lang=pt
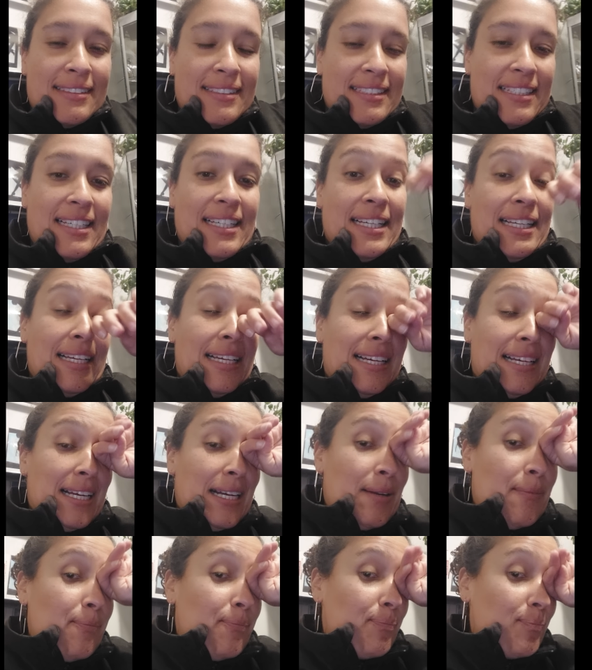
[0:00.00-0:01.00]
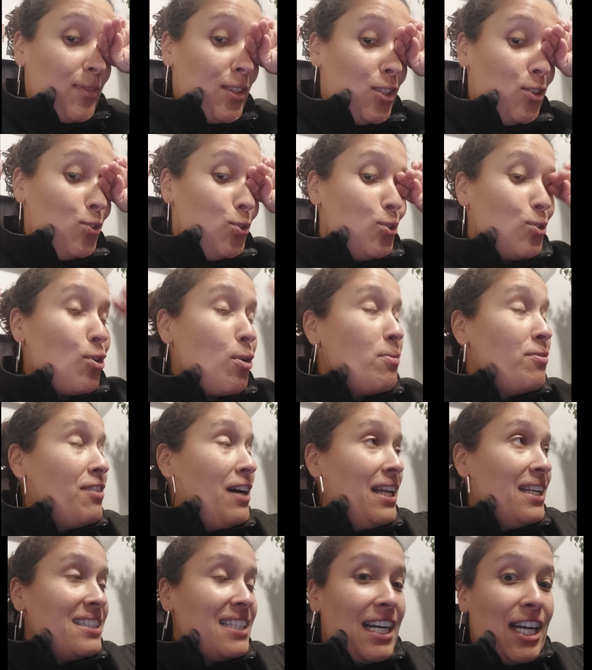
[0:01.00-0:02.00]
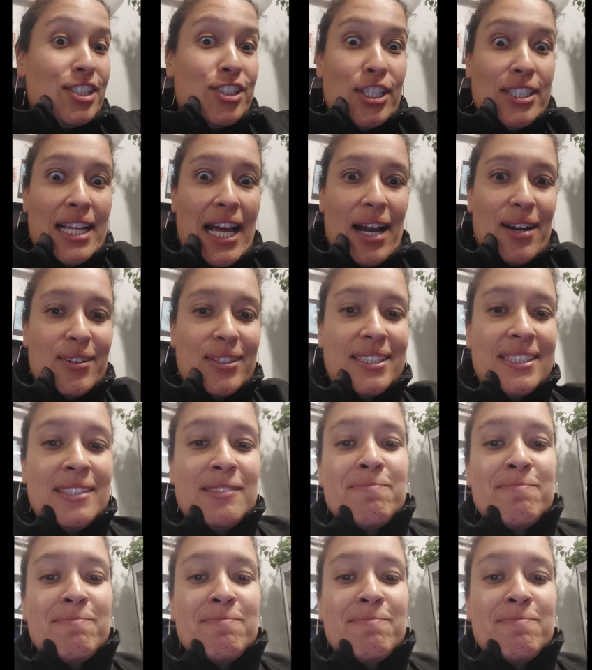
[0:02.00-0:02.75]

da do, como fala? Da caixa d'água.